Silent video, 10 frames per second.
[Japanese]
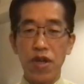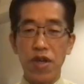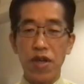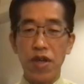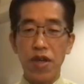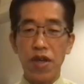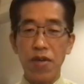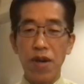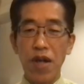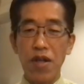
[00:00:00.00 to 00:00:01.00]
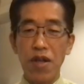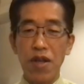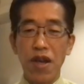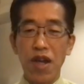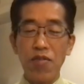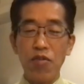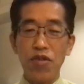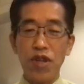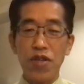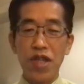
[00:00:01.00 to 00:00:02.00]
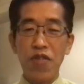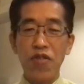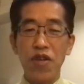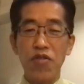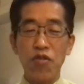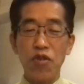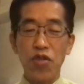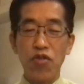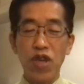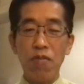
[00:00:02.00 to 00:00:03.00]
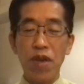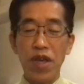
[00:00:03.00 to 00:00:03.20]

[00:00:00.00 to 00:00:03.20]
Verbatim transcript: えー、ありもしないスキャンダルを一生懸命